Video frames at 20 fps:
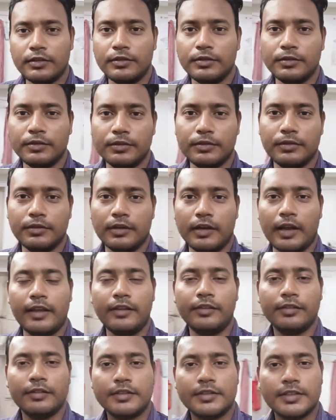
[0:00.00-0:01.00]
তো
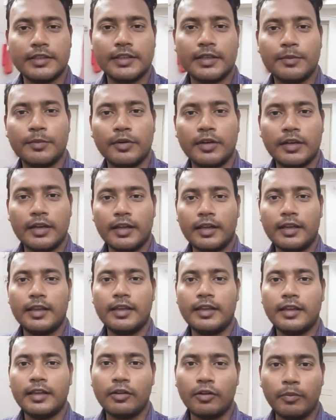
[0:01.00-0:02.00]
রাইস হচ্ছে কি বলে
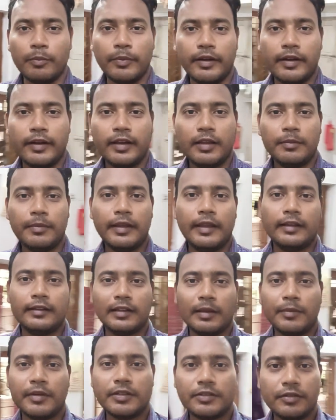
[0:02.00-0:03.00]
রাখি কম্পিটিটিভ
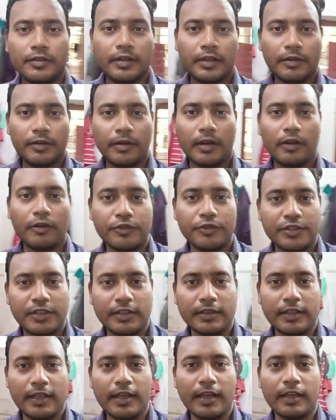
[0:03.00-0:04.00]
এক্সামের জন্য ওরা কোচিং
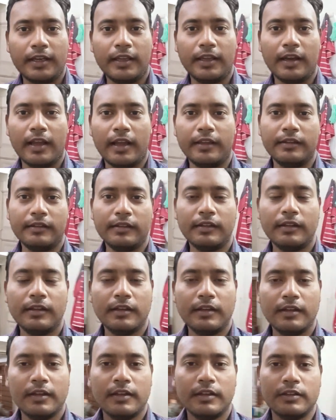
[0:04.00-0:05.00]
দেয় আর কি রাইস
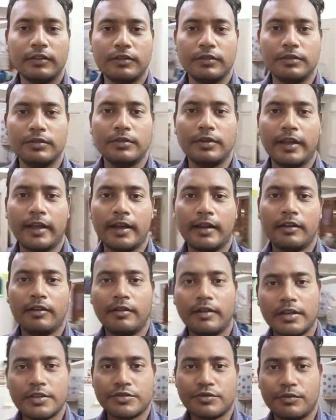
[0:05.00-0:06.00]
তো এখানে
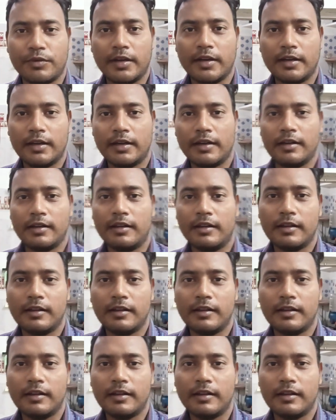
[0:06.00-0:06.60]
অনেক স্টুডেন্ট